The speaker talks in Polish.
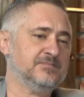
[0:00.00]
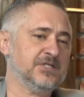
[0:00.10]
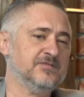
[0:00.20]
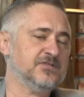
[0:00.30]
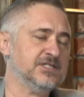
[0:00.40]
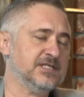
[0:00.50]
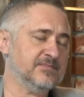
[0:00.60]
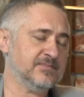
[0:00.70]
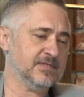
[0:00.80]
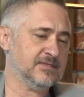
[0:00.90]
y, przede
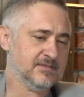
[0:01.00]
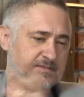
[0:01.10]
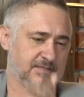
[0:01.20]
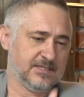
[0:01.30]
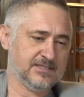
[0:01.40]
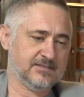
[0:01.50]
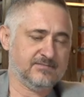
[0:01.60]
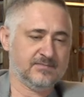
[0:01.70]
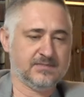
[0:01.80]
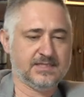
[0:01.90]
wszystkim y, ta,
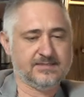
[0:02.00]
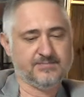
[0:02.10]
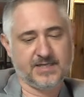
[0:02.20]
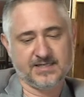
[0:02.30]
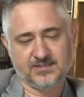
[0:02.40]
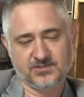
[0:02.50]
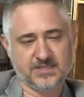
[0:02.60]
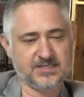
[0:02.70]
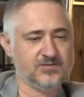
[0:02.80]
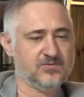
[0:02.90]
ta bardzo
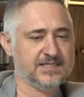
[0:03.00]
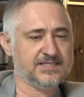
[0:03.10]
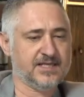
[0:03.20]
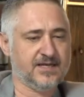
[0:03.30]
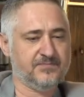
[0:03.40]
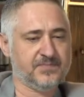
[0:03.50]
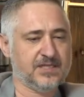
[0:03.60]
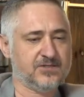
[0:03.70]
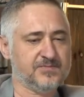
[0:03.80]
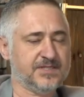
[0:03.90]
zła sytuacja
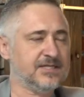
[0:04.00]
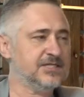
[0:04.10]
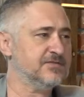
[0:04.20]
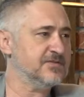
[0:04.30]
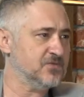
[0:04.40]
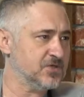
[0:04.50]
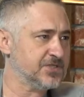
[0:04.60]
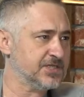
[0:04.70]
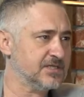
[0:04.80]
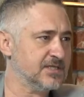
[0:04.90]
rozpętała się we
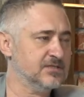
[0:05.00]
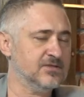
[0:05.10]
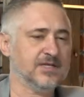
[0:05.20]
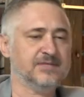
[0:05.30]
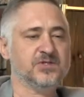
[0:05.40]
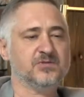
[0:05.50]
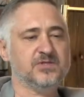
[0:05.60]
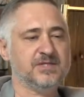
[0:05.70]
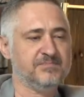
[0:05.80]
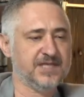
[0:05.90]
Włoszech, tak, to, to jakby to
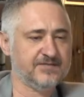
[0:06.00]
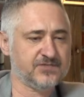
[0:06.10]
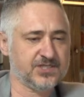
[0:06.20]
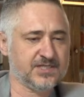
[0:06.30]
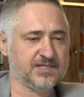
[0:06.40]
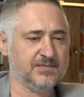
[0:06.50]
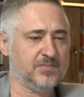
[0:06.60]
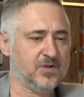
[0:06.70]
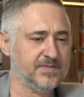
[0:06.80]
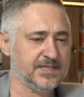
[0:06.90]
był ten pierwszy taki
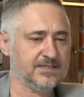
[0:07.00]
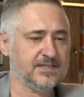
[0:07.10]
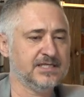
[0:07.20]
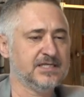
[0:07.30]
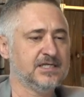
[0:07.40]
moment,